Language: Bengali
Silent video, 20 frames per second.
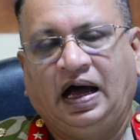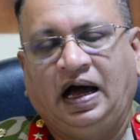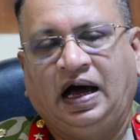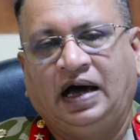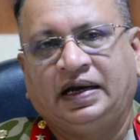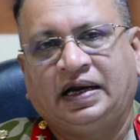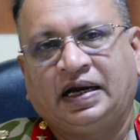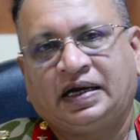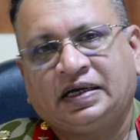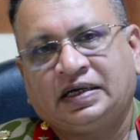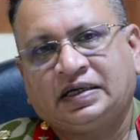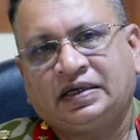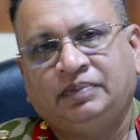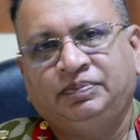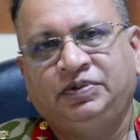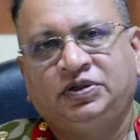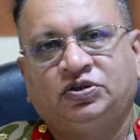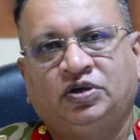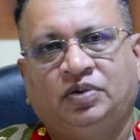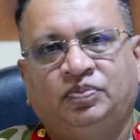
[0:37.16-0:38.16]
আর আরেকটা
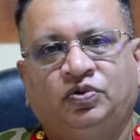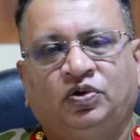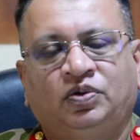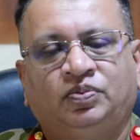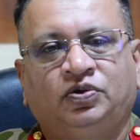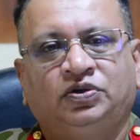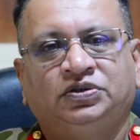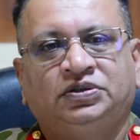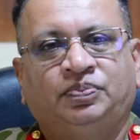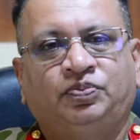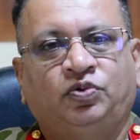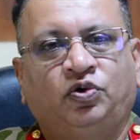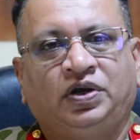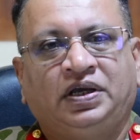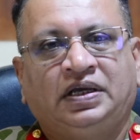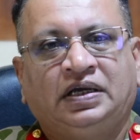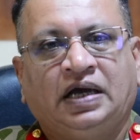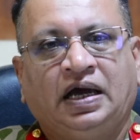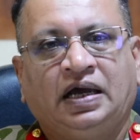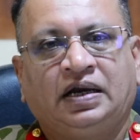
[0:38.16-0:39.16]
বিষয় বলবো যে
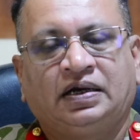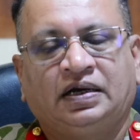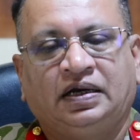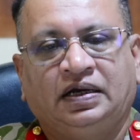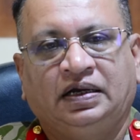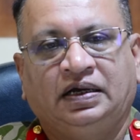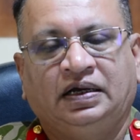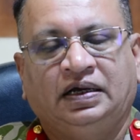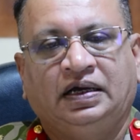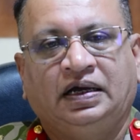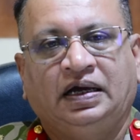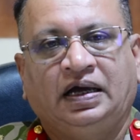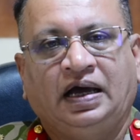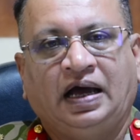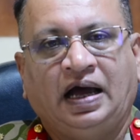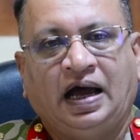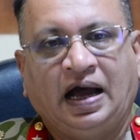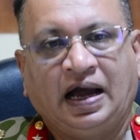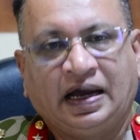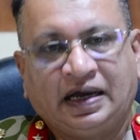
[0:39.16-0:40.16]
পরীক্ষার
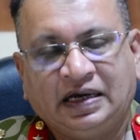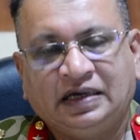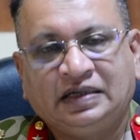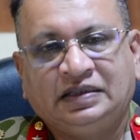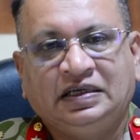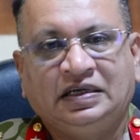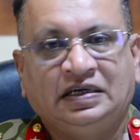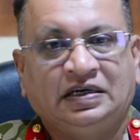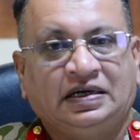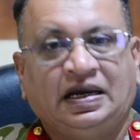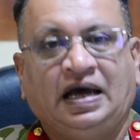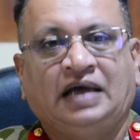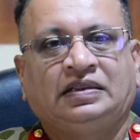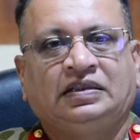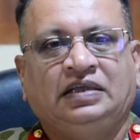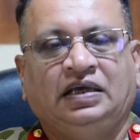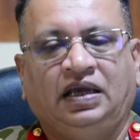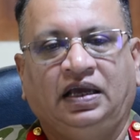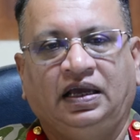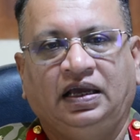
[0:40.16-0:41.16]
আগের দিন
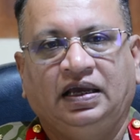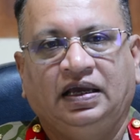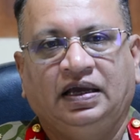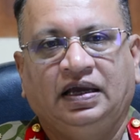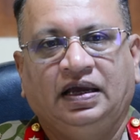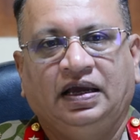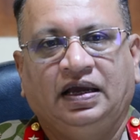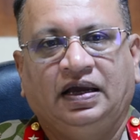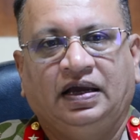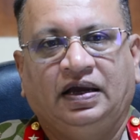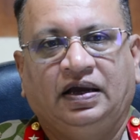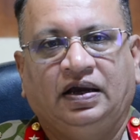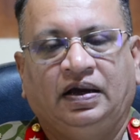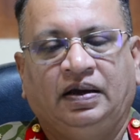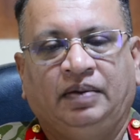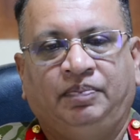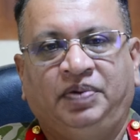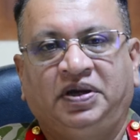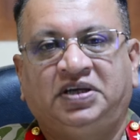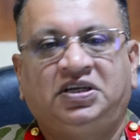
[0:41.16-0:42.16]
রাতে
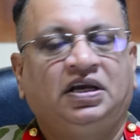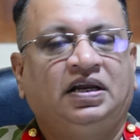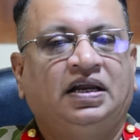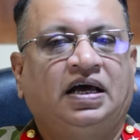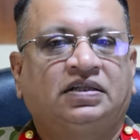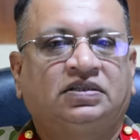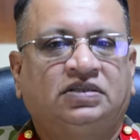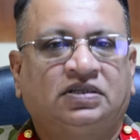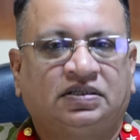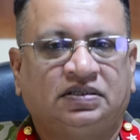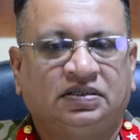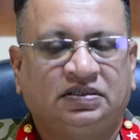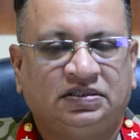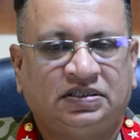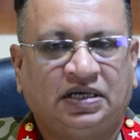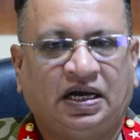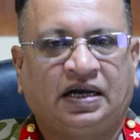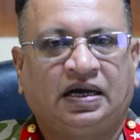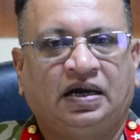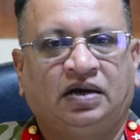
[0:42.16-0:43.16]
বেশি রাত
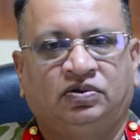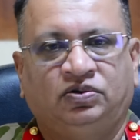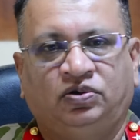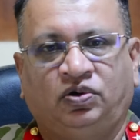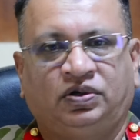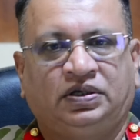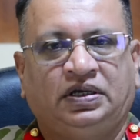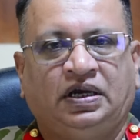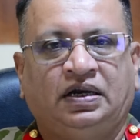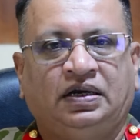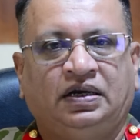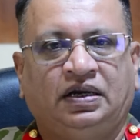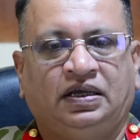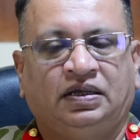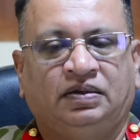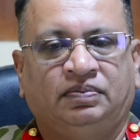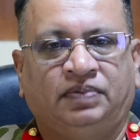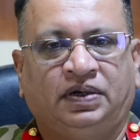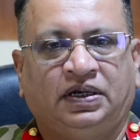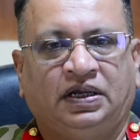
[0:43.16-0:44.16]
জাগার দরকার নেই
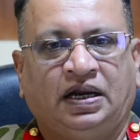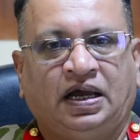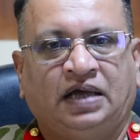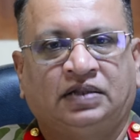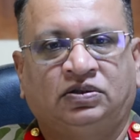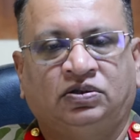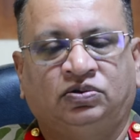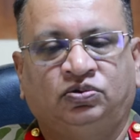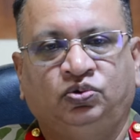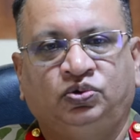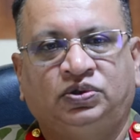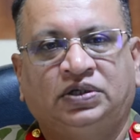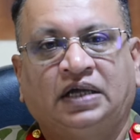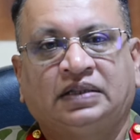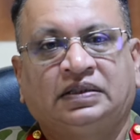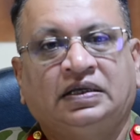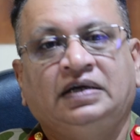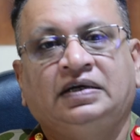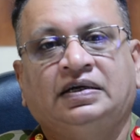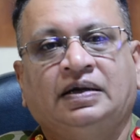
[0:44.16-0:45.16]
মানে রাত দুটা
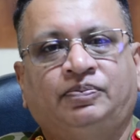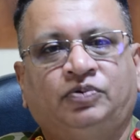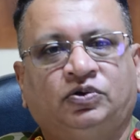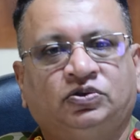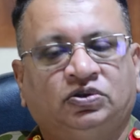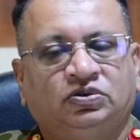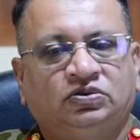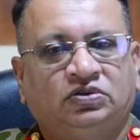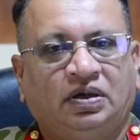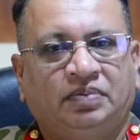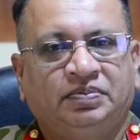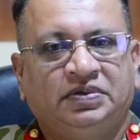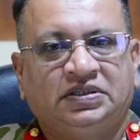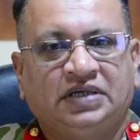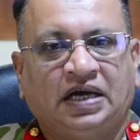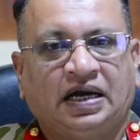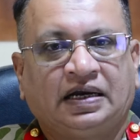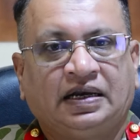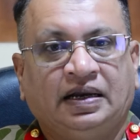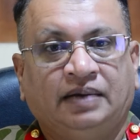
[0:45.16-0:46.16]
তিনটা পর্যন্ত আমি
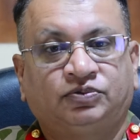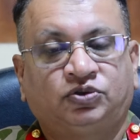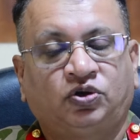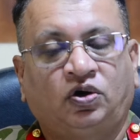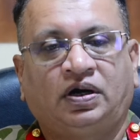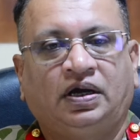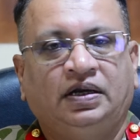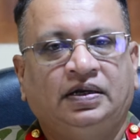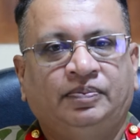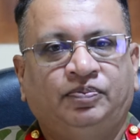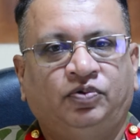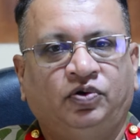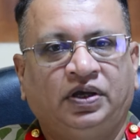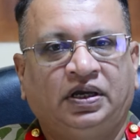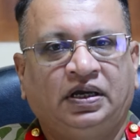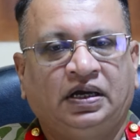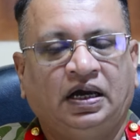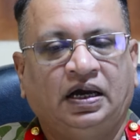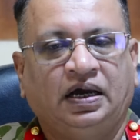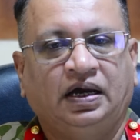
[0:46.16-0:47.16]
জাগলাম সকালে
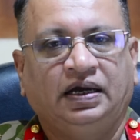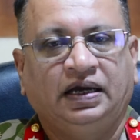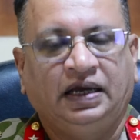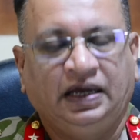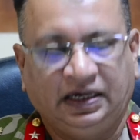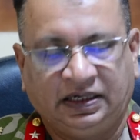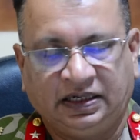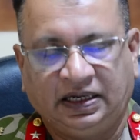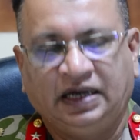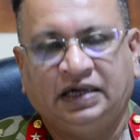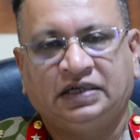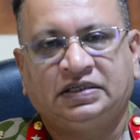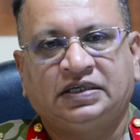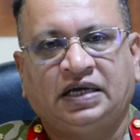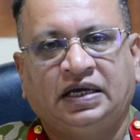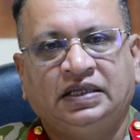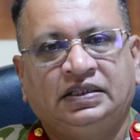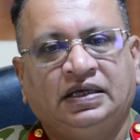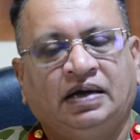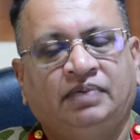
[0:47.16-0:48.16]
পরীক্ষা এর
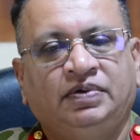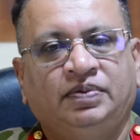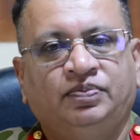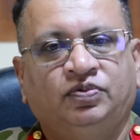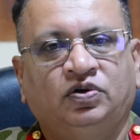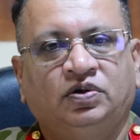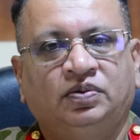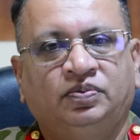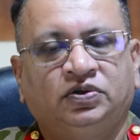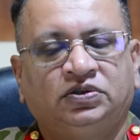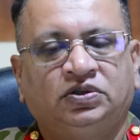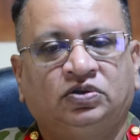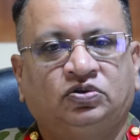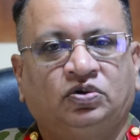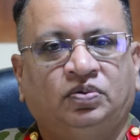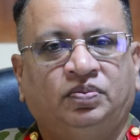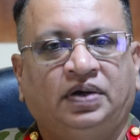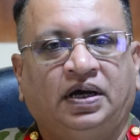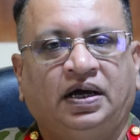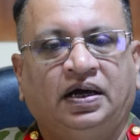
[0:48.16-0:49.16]
চাইতে আমি বলবো যে
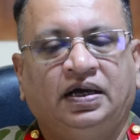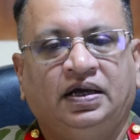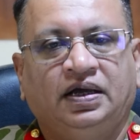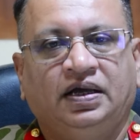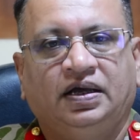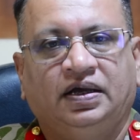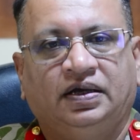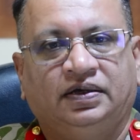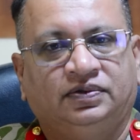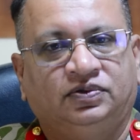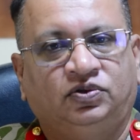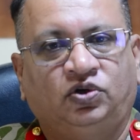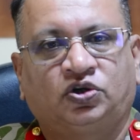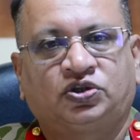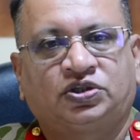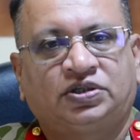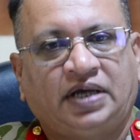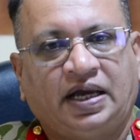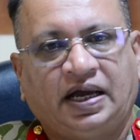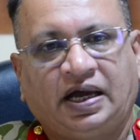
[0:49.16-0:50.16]
তোমরা
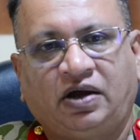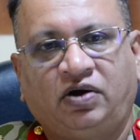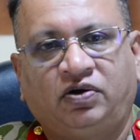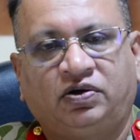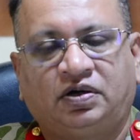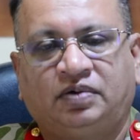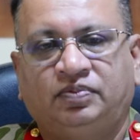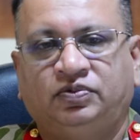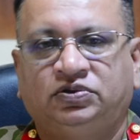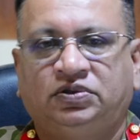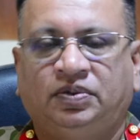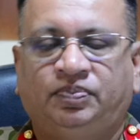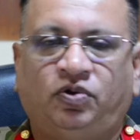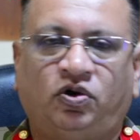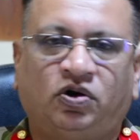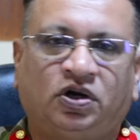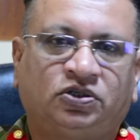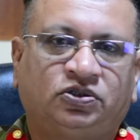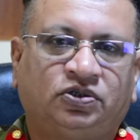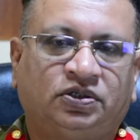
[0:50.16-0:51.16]
দশটা এগারোটার মধ্যে
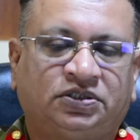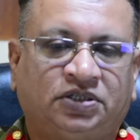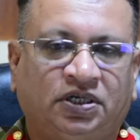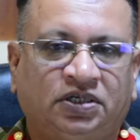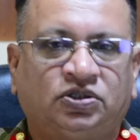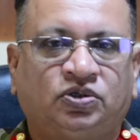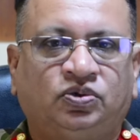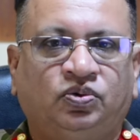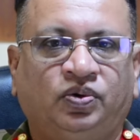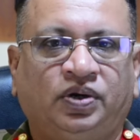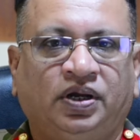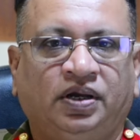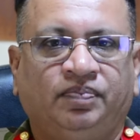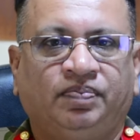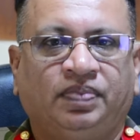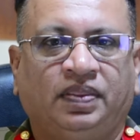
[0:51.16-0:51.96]
পড়া শেষ করে